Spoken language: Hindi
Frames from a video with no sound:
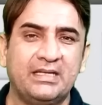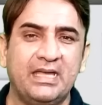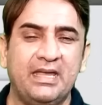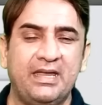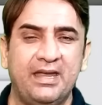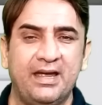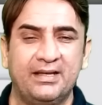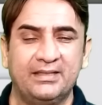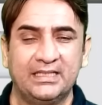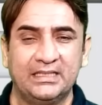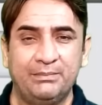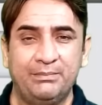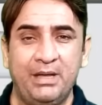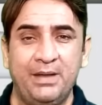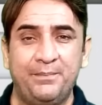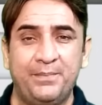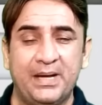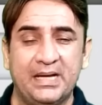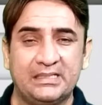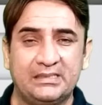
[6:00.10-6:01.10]
की क्यादत में
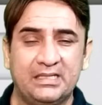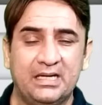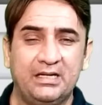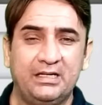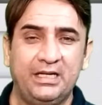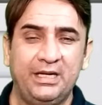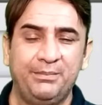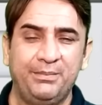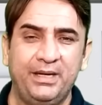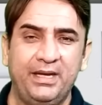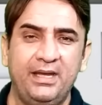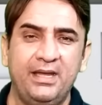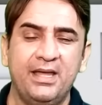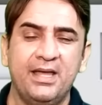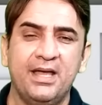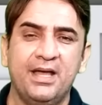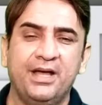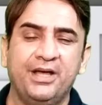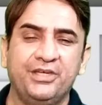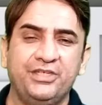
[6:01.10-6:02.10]
पाकिस्तान टीम ने
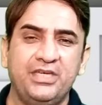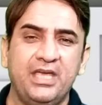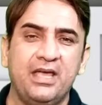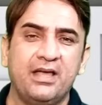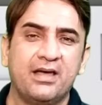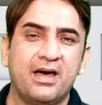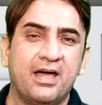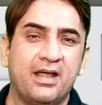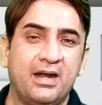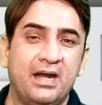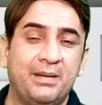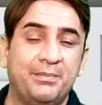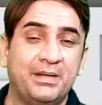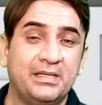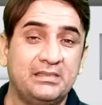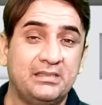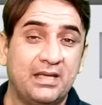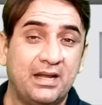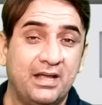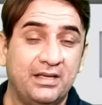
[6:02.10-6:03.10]
यह कारनामा
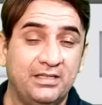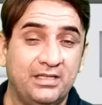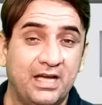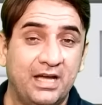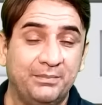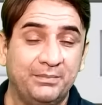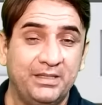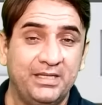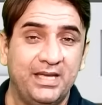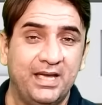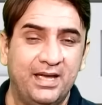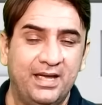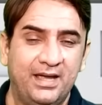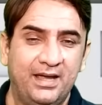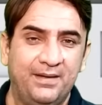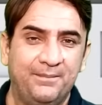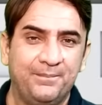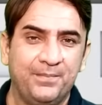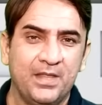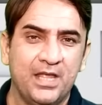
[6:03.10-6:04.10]
सर अंजाम दिया
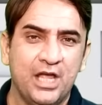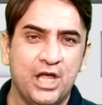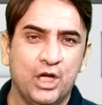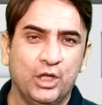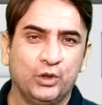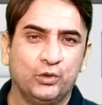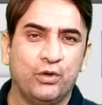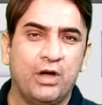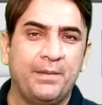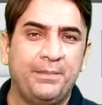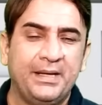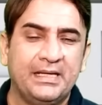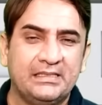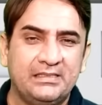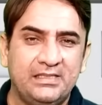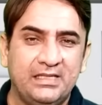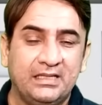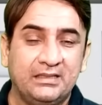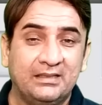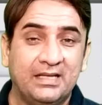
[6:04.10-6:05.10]
है तो आप
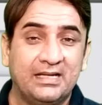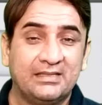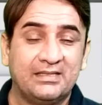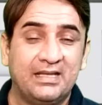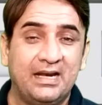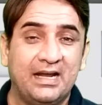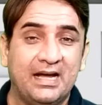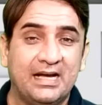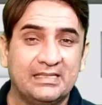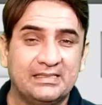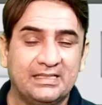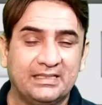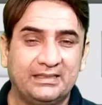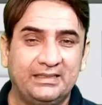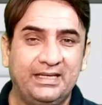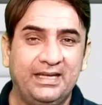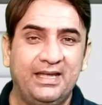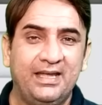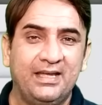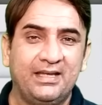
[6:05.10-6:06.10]
इससे अंदाज़ा लगा
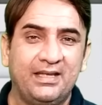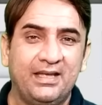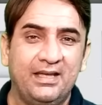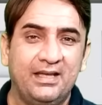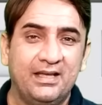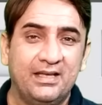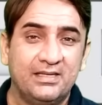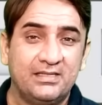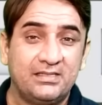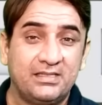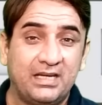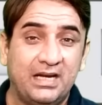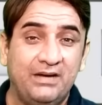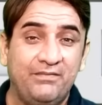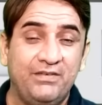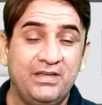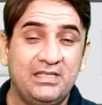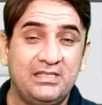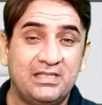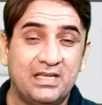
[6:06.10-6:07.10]
सकते हैं कि
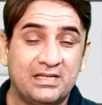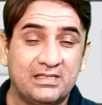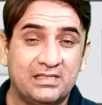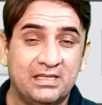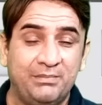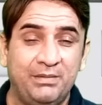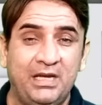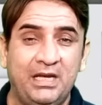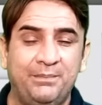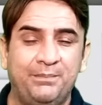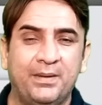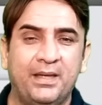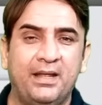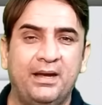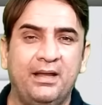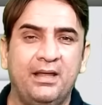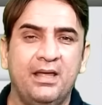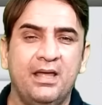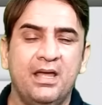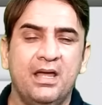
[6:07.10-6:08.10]
अस्टलवी सरजमीन
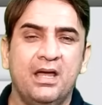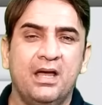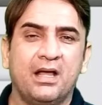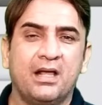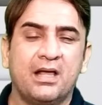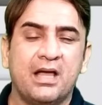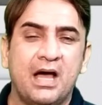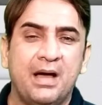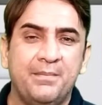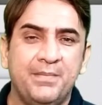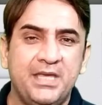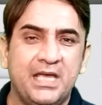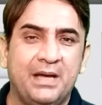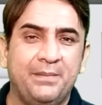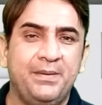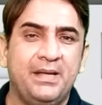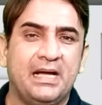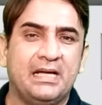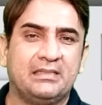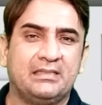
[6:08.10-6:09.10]
पर
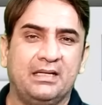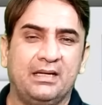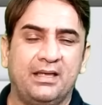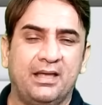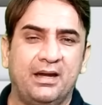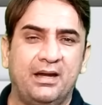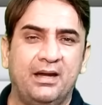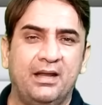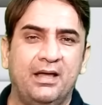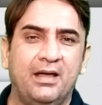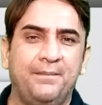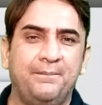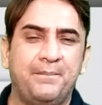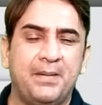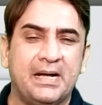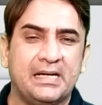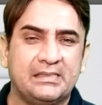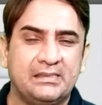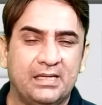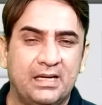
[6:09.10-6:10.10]
कामयाबी हासिल करना
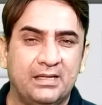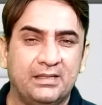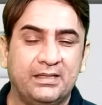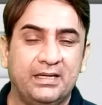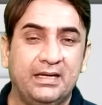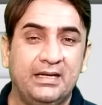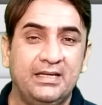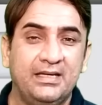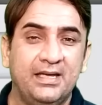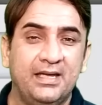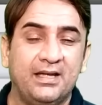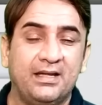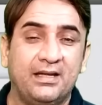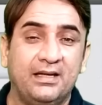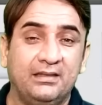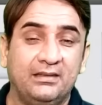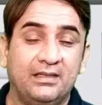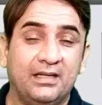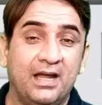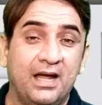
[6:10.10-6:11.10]
पाकिस्तान के लिए
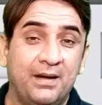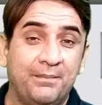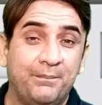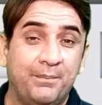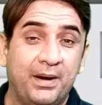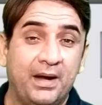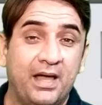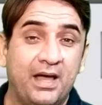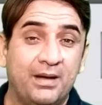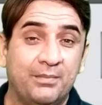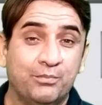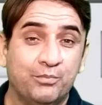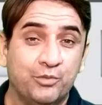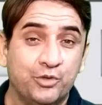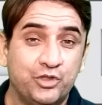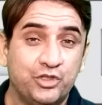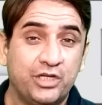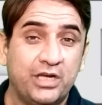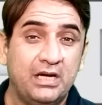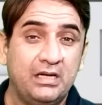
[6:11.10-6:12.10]
कितना बड़ा
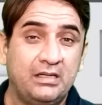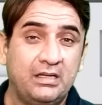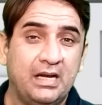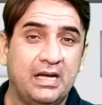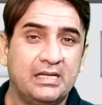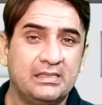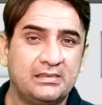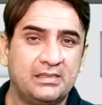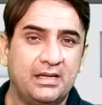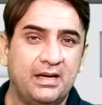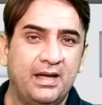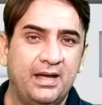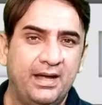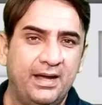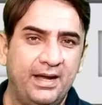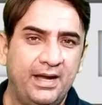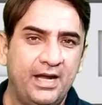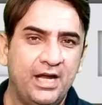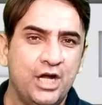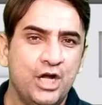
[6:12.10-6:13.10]
मुश्किल टास्क रहा
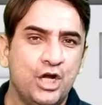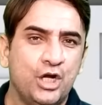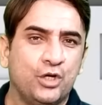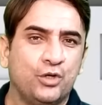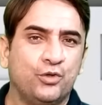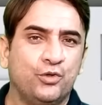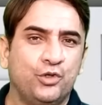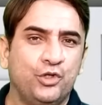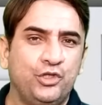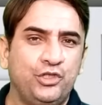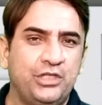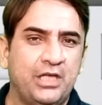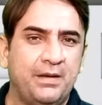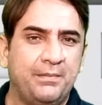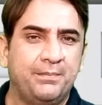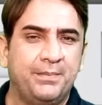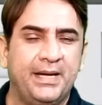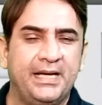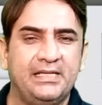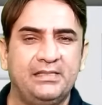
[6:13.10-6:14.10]
है गुजशत
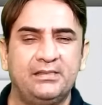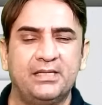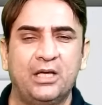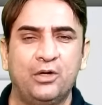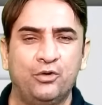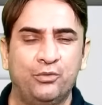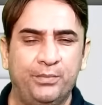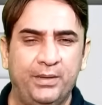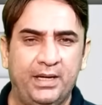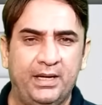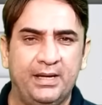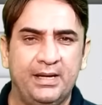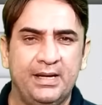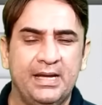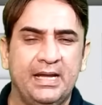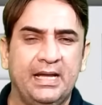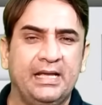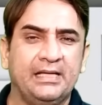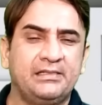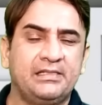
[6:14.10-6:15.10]
बाईस सालों में
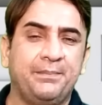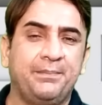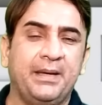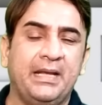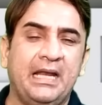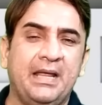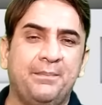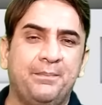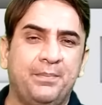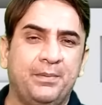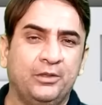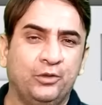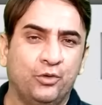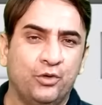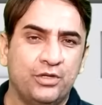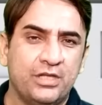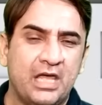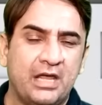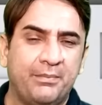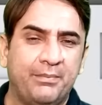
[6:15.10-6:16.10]
इससे पहले
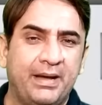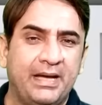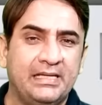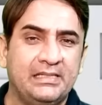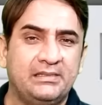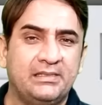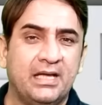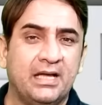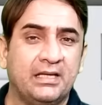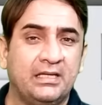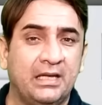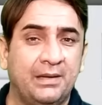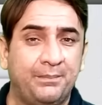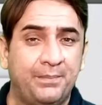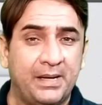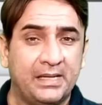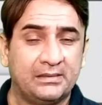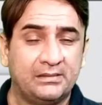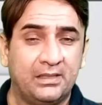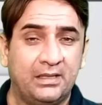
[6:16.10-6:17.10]
2022 तक जब
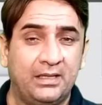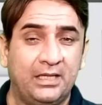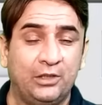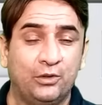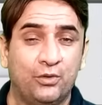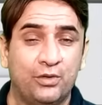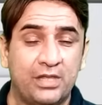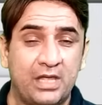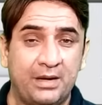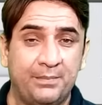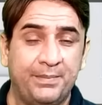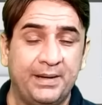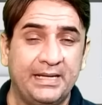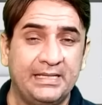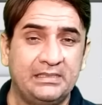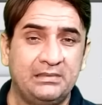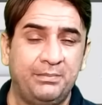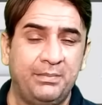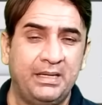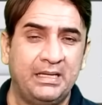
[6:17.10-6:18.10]
पाकिस्तान ने
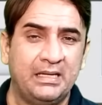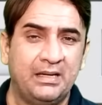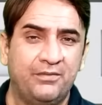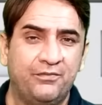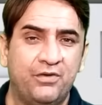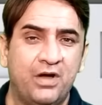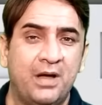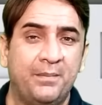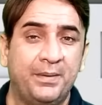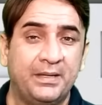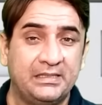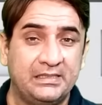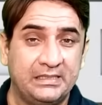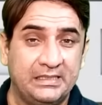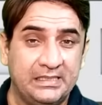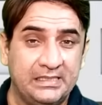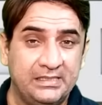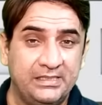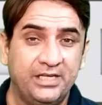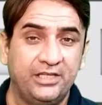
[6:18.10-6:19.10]
2022 में वहाँ पर
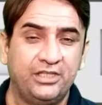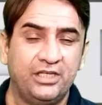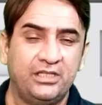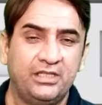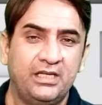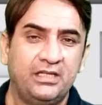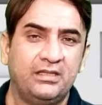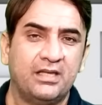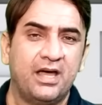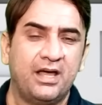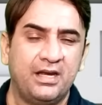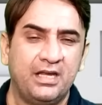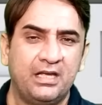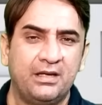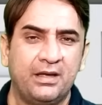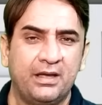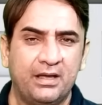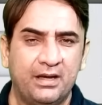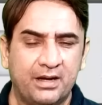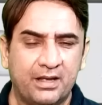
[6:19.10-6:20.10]
सीरीज़ जीती थी
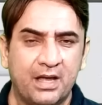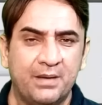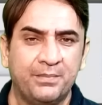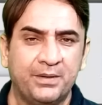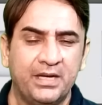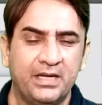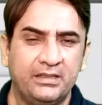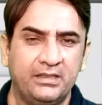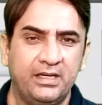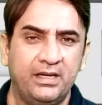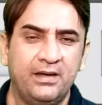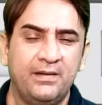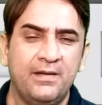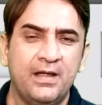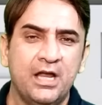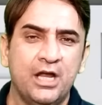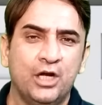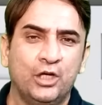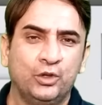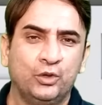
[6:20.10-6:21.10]
तारीख रकम की थी
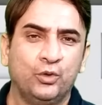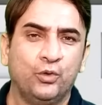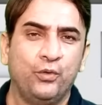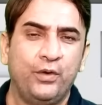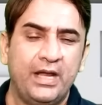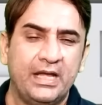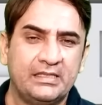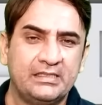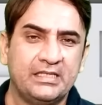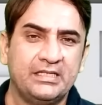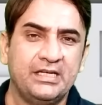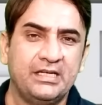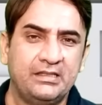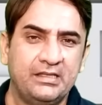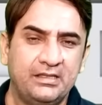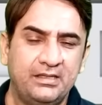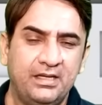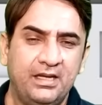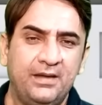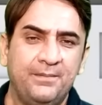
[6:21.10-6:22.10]
दो एक से
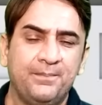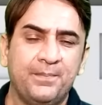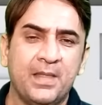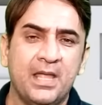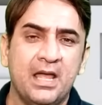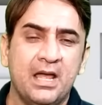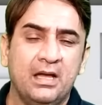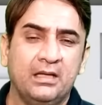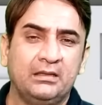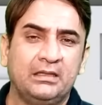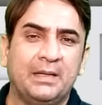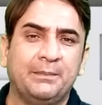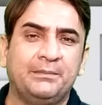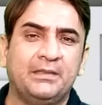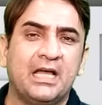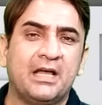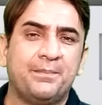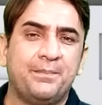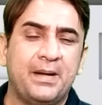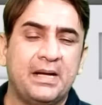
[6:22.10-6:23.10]
जीती थी तब
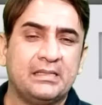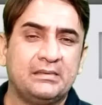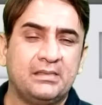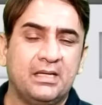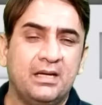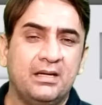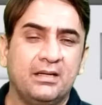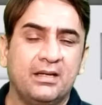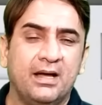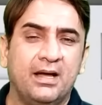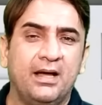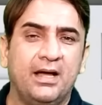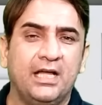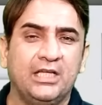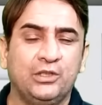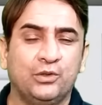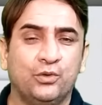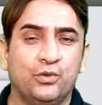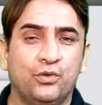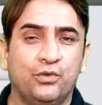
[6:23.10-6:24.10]
तक पाकिस्तान का
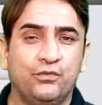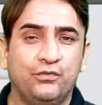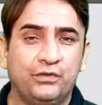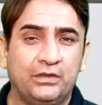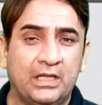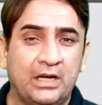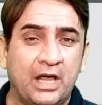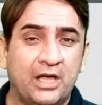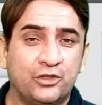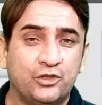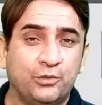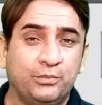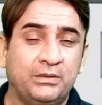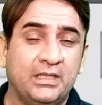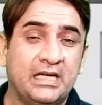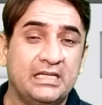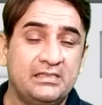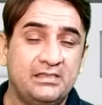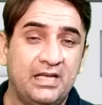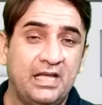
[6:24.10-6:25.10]
जो तनासब
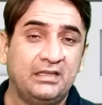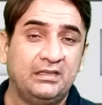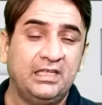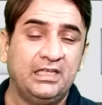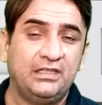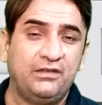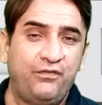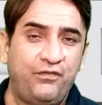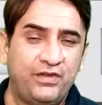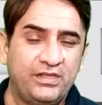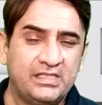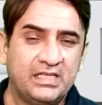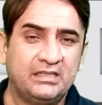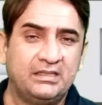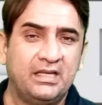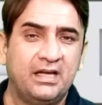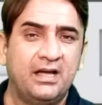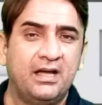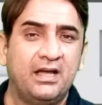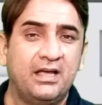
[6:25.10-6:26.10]
था सैंतीस
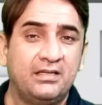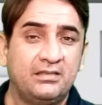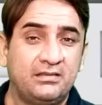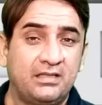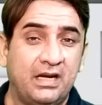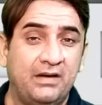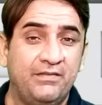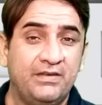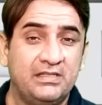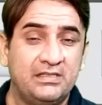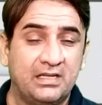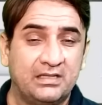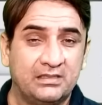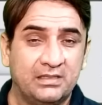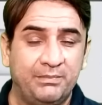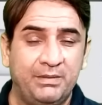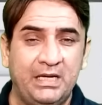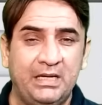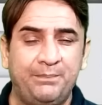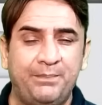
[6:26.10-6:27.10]
फ़ीसद था आस्ट्रेलवी
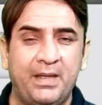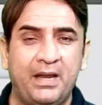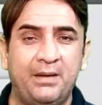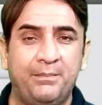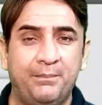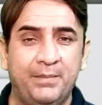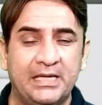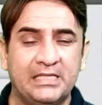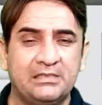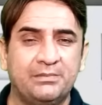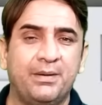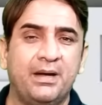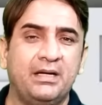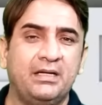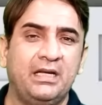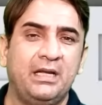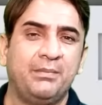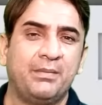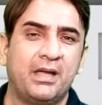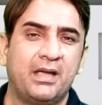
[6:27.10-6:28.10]
सरजमीन पर मेज़बान
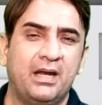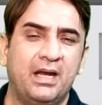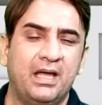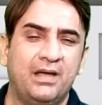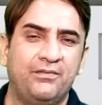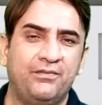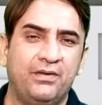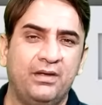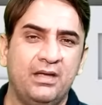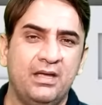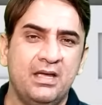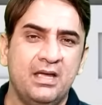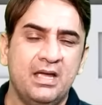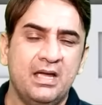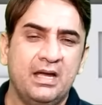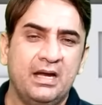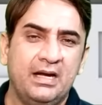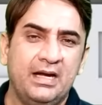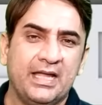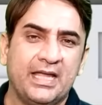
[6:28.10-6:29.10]
टीम के
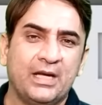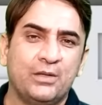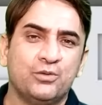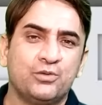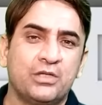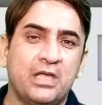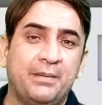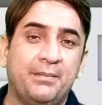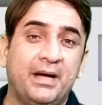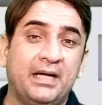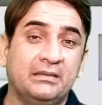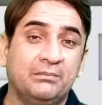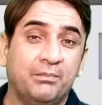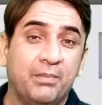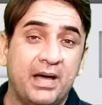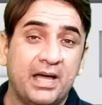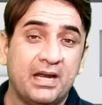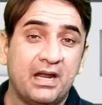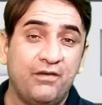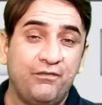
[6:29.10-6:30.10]
ख़िलाफ़ लेकिन उसके बाद
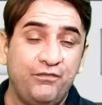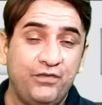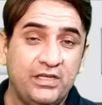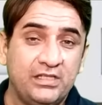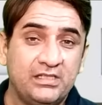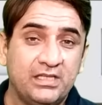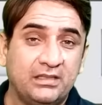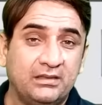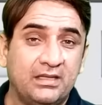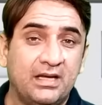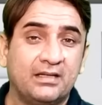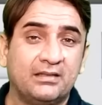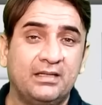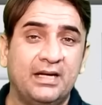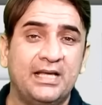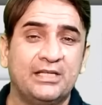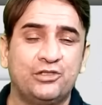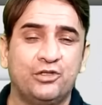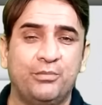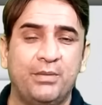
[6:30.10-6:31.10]
बारह फ़ीसद तक
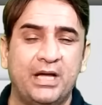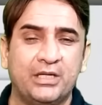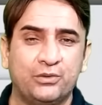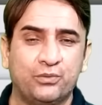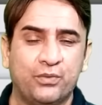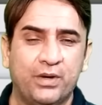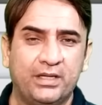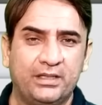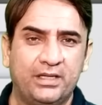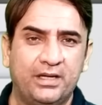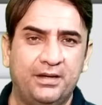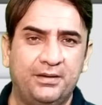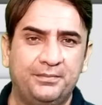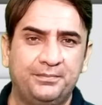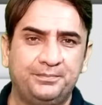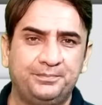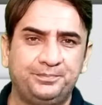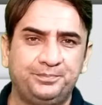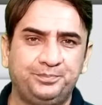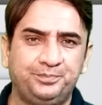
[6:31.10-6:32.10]
तनासब आ चुका था
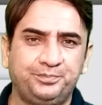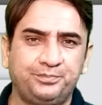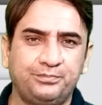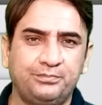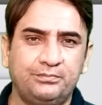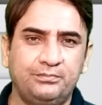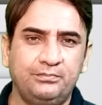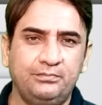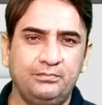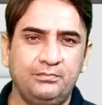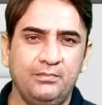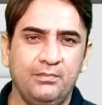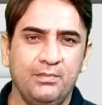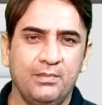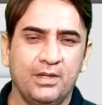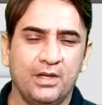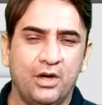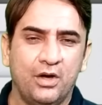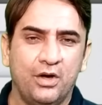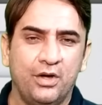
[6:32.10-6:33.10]

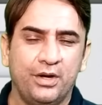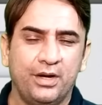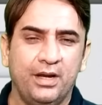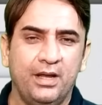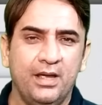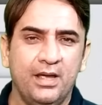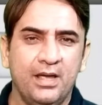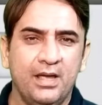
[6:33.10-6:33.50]
और